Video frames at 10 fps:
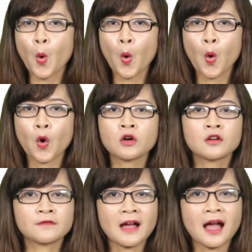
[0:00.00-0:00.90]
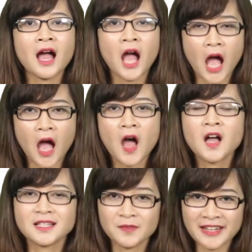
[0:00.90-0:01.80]
U và O
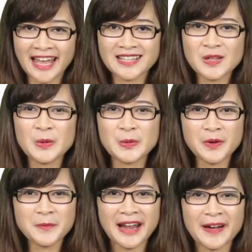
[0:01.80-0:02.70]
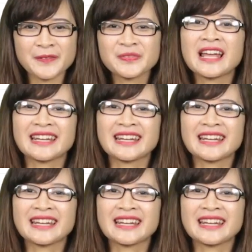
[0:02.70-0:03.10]
trong tiếng Anh rồi đúng không nào?